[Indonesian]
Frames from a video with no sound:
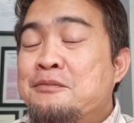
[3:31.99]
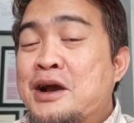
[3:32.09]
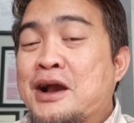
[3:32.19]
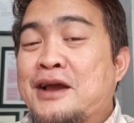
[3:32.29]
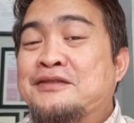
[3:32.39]

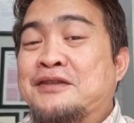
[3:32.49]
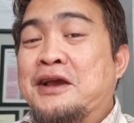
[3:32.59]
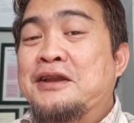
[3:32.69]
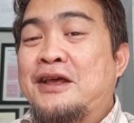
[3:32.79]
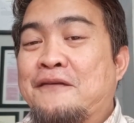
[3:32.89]
bahkan
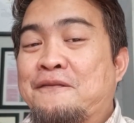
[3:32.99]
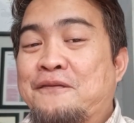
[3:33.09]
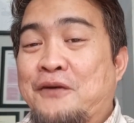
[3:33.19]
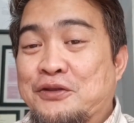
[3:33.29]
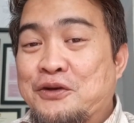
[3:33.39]
sekedar
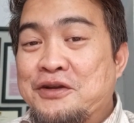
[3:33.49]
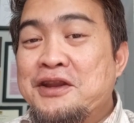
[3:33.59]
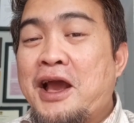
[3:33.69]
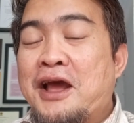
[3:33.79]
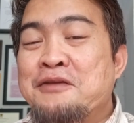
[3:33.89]
foto
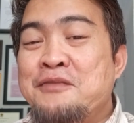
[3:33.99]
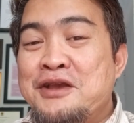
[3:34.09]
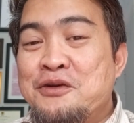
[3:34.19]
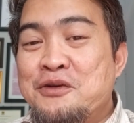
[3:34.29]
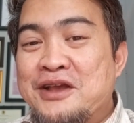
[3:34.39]
di hari
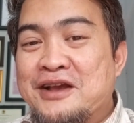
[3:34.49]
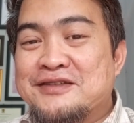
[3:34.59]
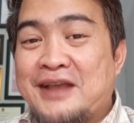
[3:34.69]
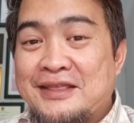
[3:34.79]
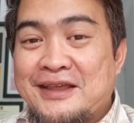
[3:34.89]
Minggu yang
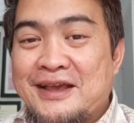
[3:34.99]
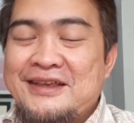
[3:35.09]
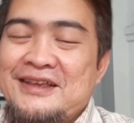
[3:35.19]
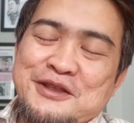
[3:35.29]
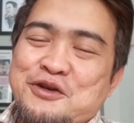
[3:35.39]

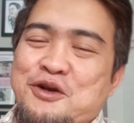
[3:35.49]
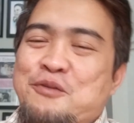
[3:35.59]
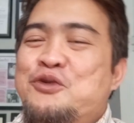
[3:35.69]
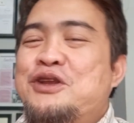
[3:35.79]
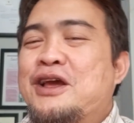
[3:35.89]
santai itu
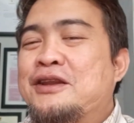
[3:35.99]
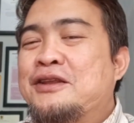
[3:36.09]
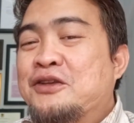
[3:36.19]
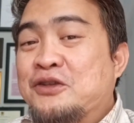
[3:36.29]
kemudian